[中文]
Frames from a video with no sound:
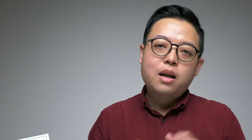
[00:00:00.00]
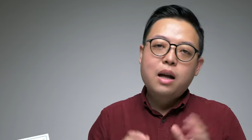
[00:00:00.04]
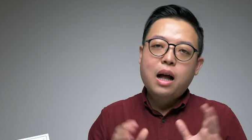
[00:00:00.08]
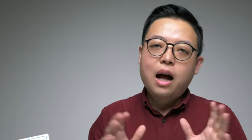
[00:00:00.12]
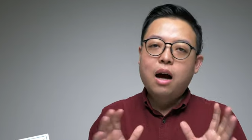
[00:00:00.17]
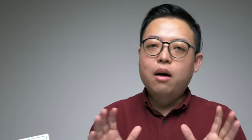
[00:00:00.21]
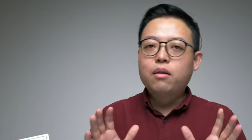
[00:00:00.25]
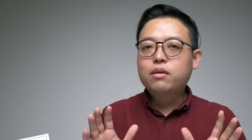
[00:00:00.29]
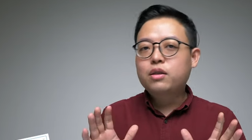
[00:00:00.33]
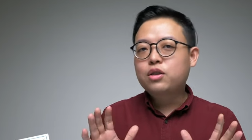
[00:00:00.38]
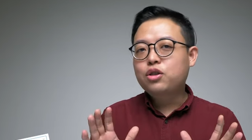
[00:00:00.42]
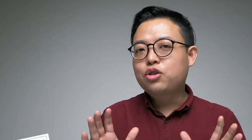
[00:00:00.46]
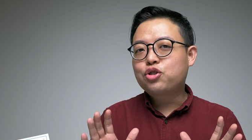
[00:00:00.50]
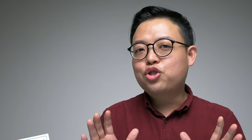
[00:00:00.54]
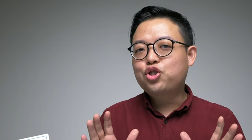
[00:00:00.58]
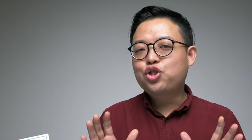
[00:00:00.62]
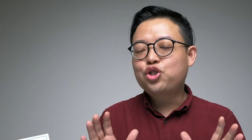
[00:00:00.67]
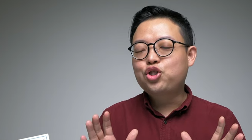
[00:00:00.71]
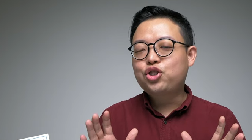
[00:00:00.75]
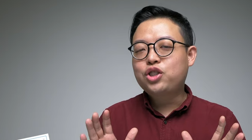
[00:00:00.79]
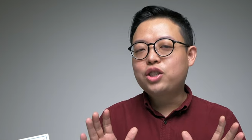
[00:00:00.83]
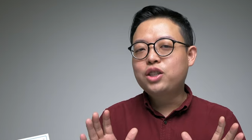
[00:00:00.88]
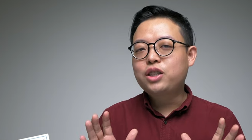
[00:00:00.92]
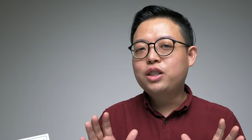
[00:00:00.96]
好，那就
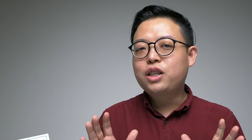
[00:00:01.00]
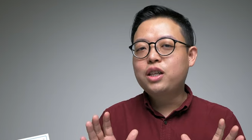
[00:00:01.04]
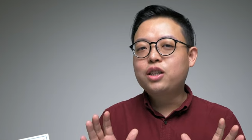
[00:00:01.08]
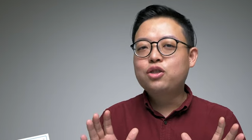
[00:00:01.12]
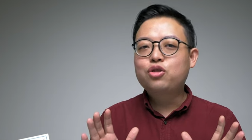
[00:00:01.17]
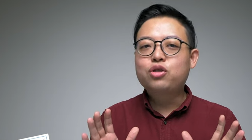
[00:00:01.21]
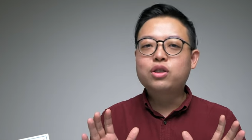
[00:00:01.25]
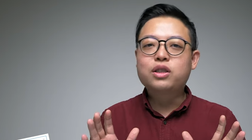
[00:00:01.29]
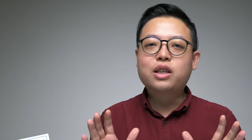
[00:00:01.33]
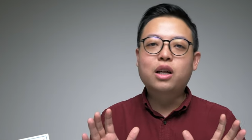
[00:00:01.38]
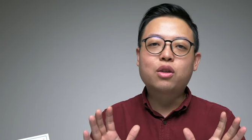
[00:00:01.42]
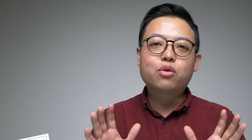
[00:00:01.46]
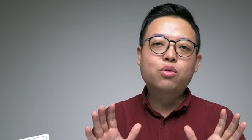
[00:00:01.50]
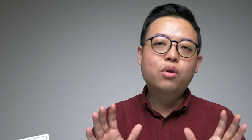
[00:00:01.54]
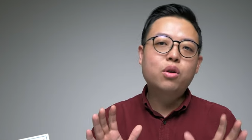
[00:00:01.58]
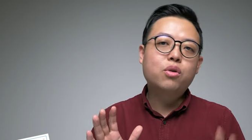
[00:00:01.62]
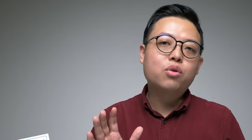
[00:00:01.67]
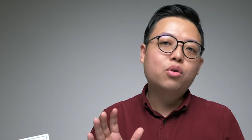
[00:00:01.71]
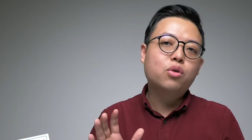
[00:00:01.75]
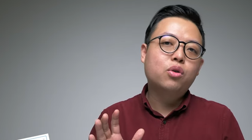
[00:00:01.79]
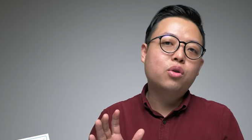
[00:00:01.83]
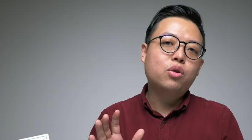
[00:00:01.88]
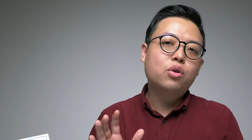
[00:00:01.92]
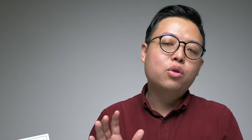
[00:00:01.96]
是今天学长
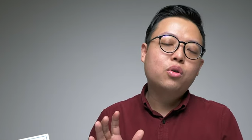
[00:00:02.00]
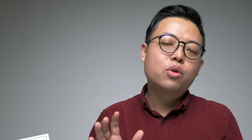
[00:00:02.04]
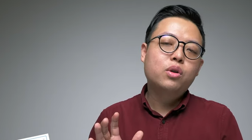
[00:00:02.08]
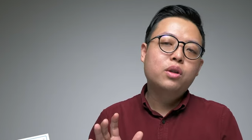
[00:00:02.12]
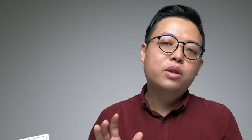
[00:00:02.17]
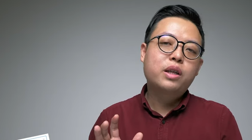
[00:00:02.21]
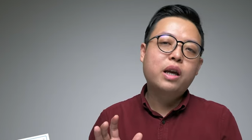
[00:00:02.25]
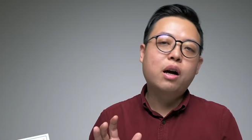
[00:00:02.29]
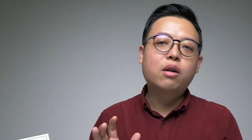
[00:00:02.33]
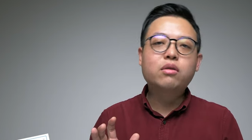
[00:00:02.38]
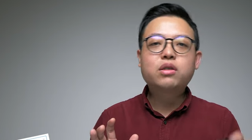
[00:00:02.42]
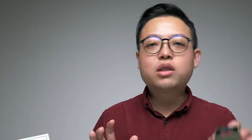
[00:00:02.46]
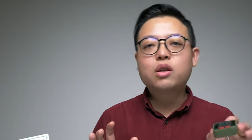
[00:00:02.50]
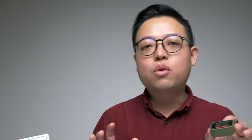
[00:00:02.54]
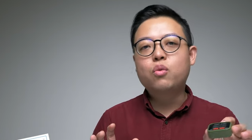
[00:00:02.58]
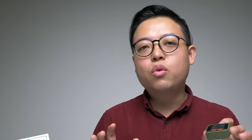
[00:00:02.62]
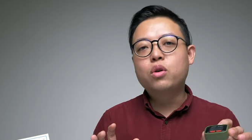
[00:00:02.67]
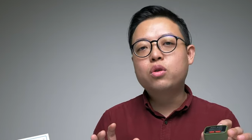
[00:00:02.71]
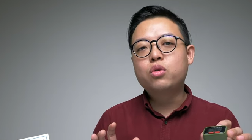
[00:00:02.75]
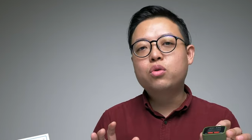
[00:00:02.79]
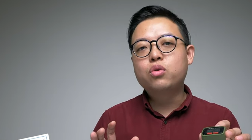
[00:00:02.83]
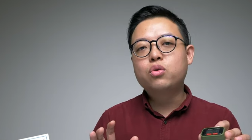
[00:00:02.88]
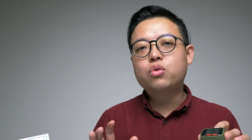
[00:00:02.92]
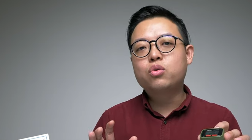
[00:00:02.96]
对于调整
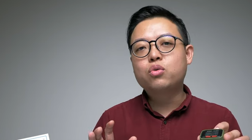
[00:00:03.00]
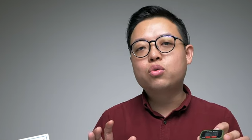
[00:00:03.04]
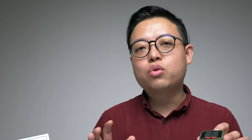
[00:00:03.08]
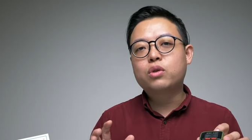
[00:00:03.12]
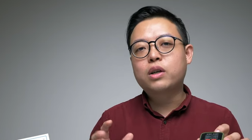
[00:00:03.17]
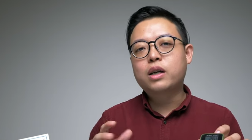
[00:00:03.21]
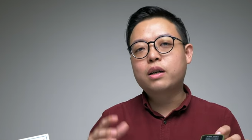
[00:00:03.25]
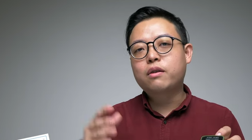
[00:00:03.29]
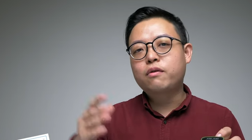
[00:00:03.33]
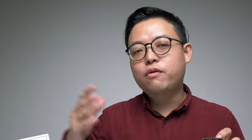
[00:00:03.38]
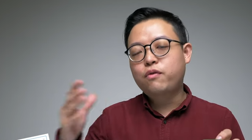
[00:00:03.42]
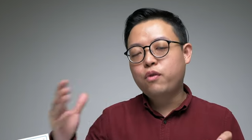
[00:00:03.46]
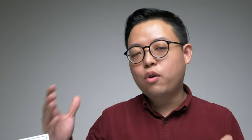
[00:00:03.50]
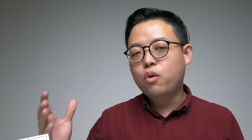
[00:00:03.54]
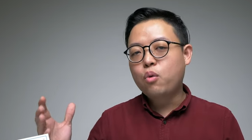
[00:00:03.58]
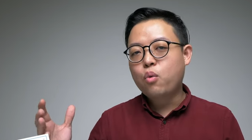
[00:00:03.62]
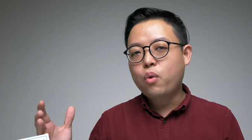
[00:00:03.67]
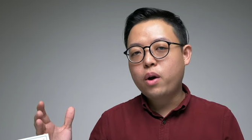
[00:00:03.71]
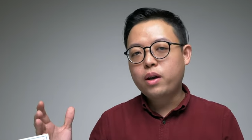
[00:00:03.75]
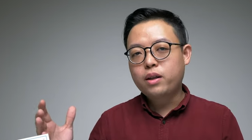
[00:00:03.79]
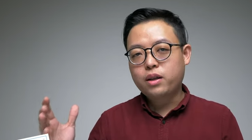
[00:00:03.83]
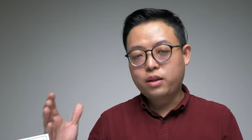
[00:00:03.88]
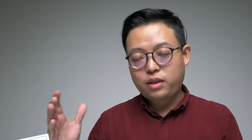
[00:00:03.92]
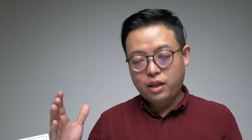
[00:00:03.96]
温度跟风
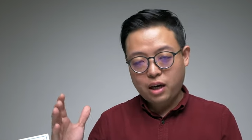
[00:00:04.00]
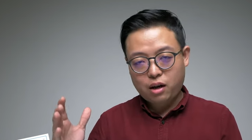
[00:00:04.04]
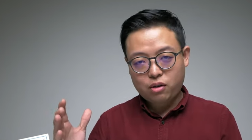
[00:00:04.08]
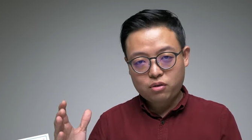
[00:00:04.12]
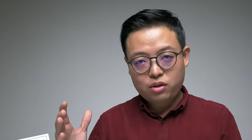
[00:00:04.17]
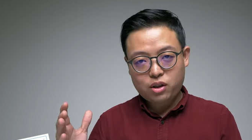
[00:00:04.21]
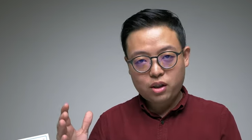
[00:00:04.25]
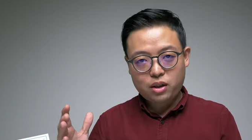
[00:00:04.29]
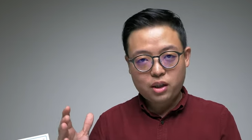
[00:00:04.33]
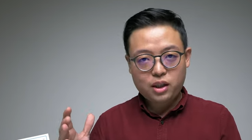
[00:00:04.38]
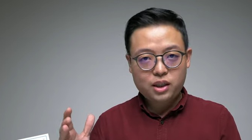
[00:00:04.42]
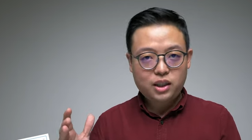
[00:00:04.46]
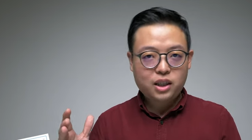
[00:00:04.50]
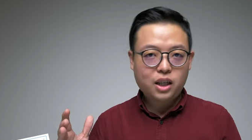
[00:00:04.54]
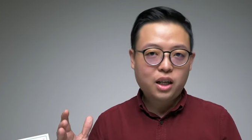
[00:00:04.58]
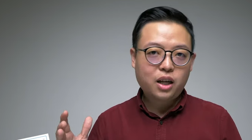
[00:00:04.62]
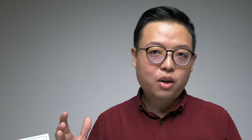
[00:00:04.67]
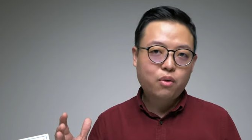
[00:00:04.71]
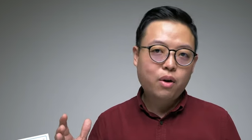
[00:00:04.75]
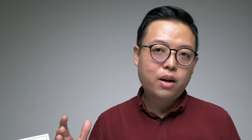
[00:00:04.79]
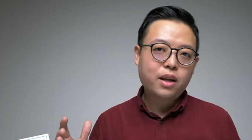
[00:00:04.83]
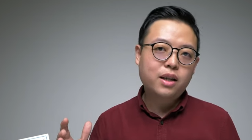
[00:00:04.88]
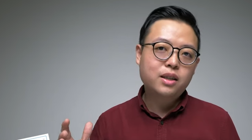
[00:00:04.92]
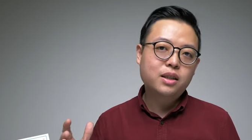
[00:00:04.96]
味的调整的一
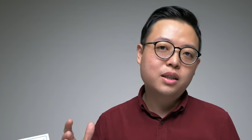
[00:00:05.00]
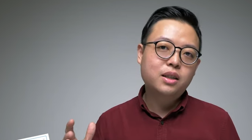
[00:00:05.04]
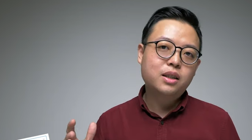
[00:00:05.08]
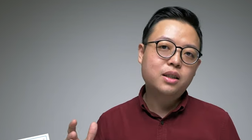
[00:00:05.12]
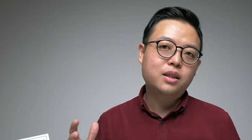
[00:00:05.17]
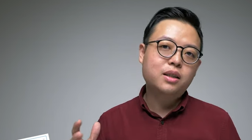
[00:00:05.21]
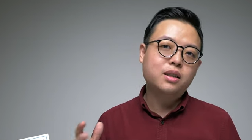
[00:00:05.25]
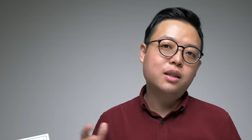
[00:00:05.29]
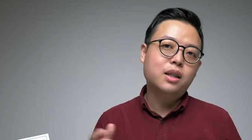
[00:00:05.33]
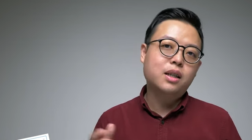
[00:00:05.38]
些关联性